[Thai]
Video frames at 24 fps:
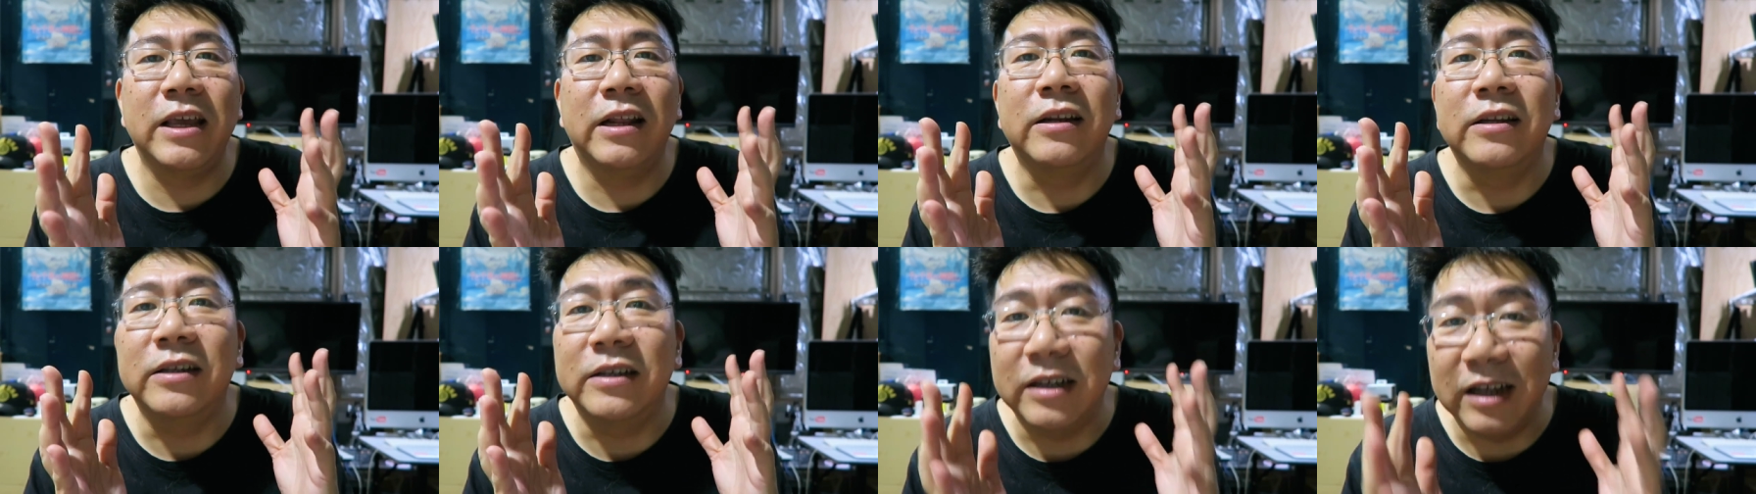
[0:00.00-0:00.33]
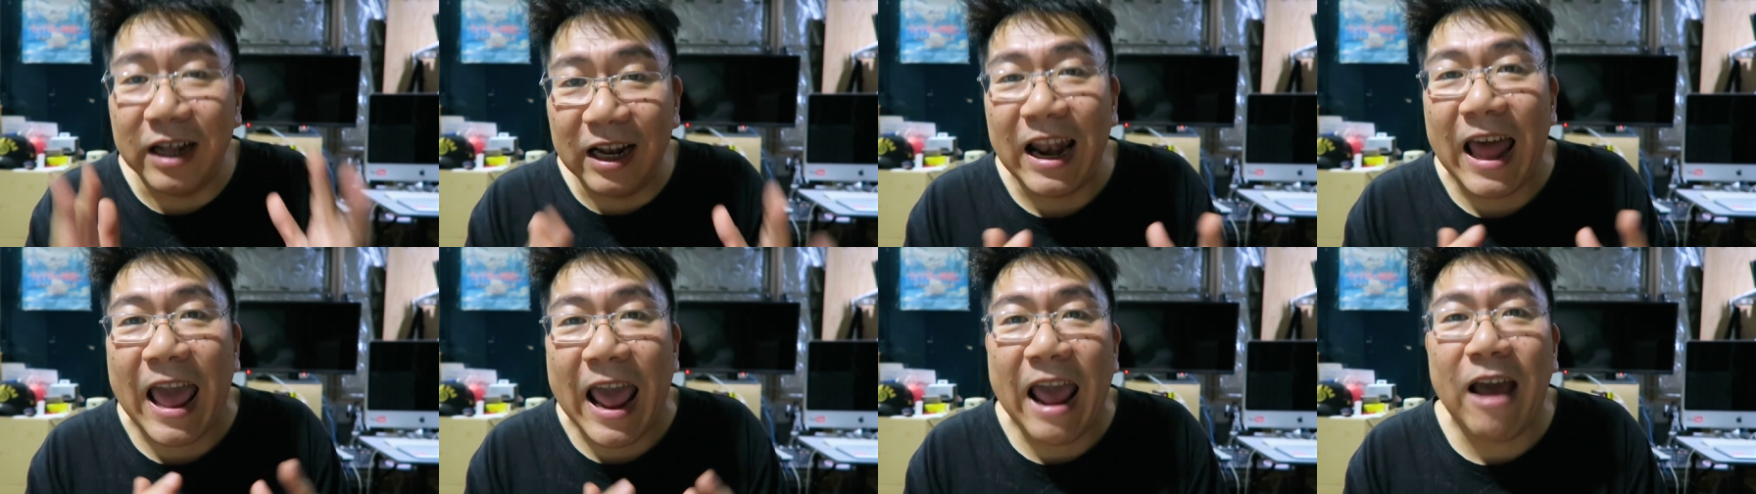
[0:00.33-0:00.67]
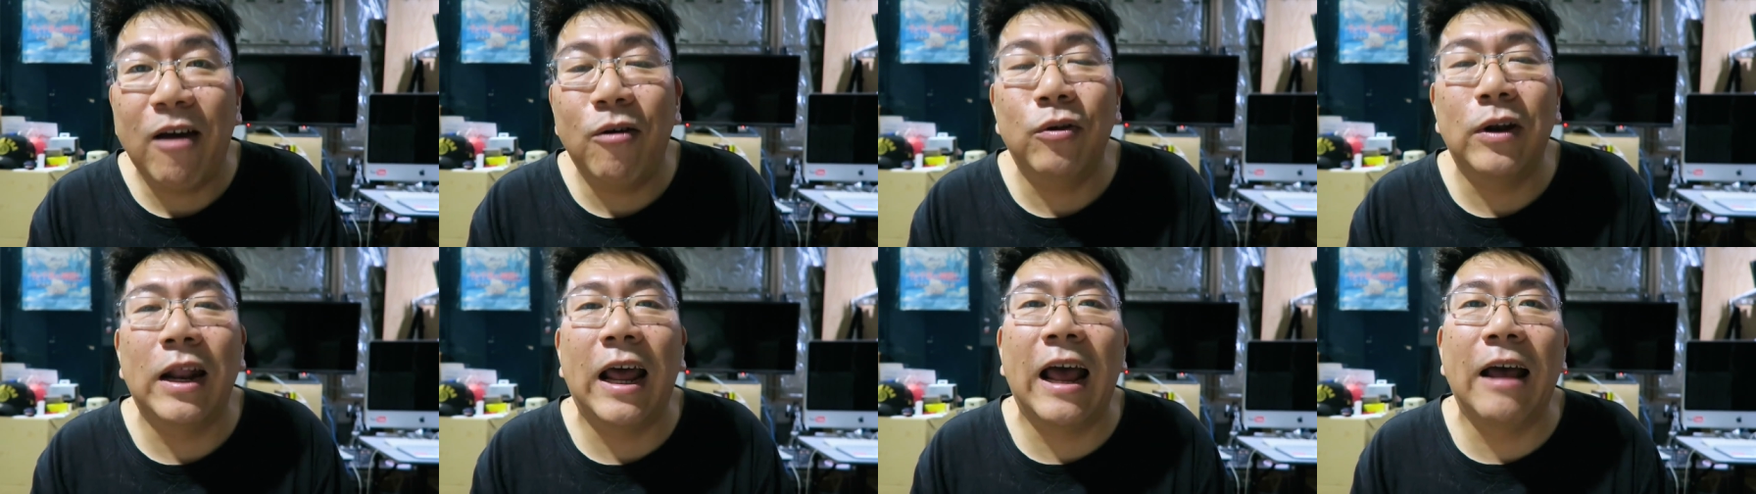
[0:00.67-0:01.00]
เหลือแล้
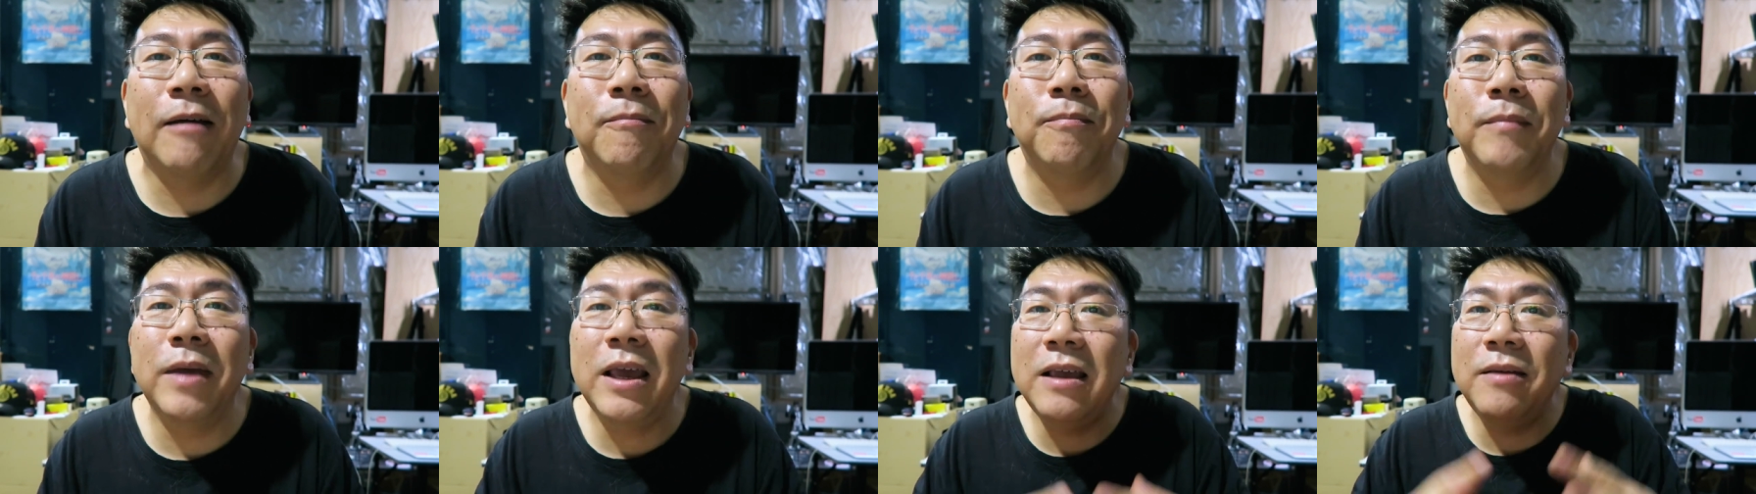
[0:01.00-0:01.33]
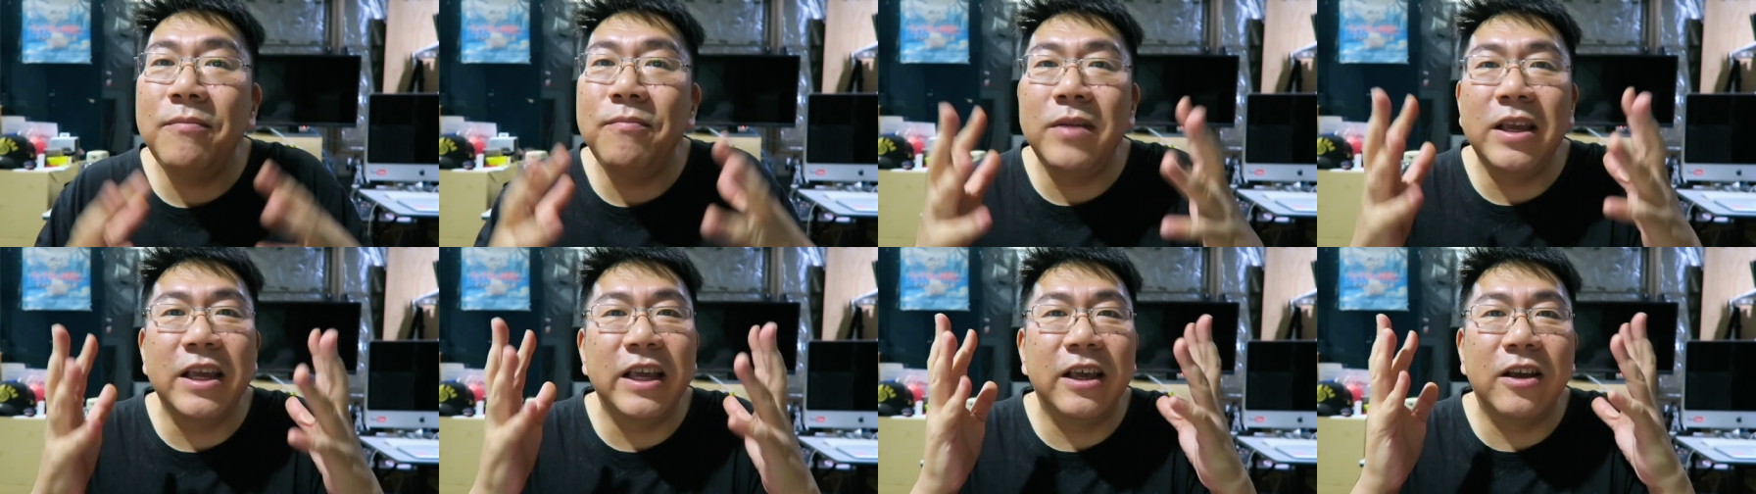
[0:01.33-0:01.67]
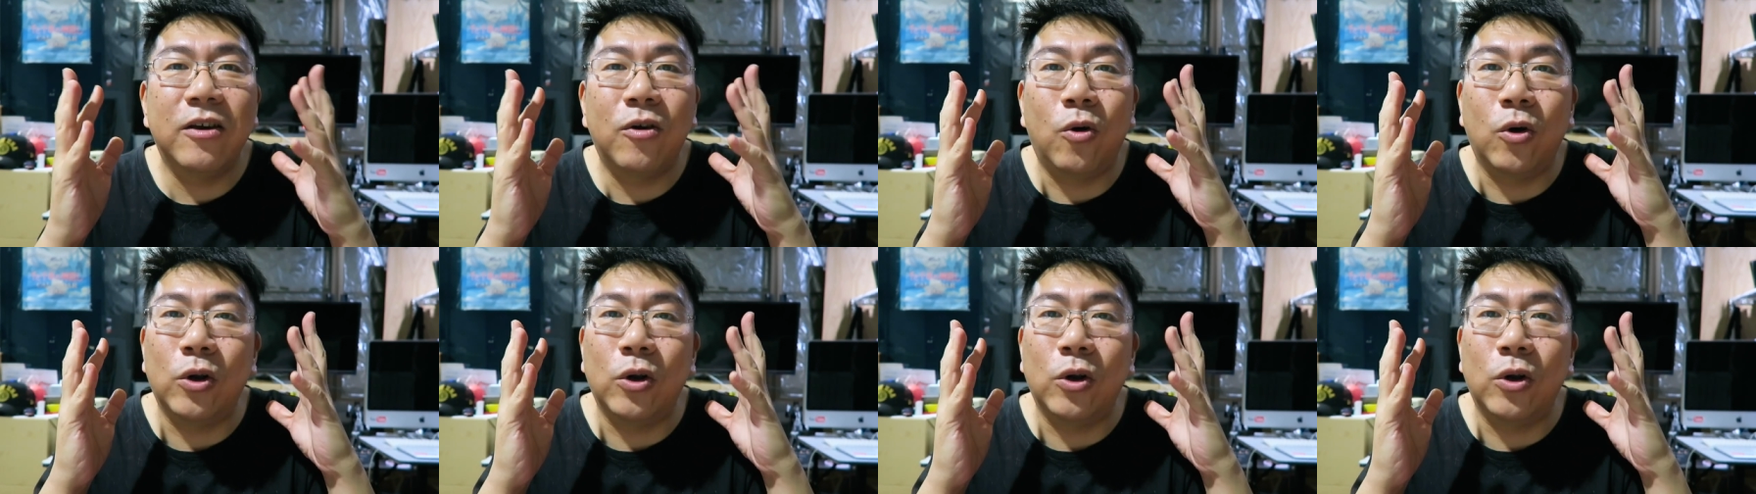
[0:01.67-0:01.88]
วนะครับไม่มี